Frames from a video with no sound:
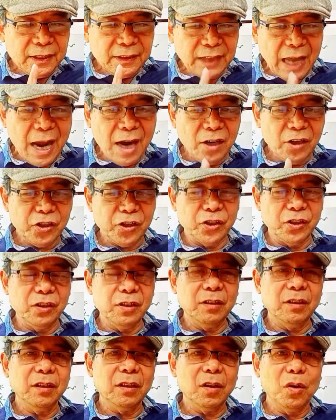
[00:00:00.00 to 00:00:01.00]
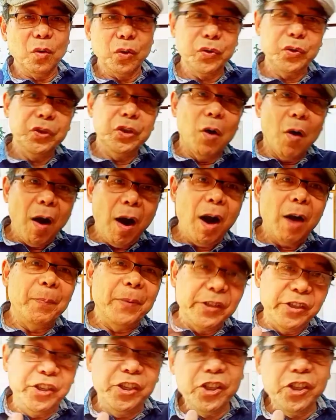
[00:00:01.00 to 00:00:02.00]
当时过去有二百
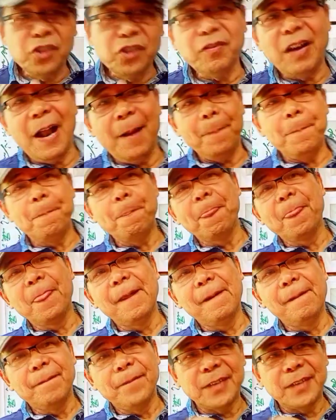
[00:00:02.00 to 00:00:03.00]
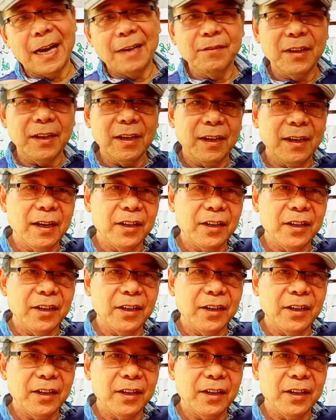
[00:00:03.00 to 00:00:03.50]
七十万张那个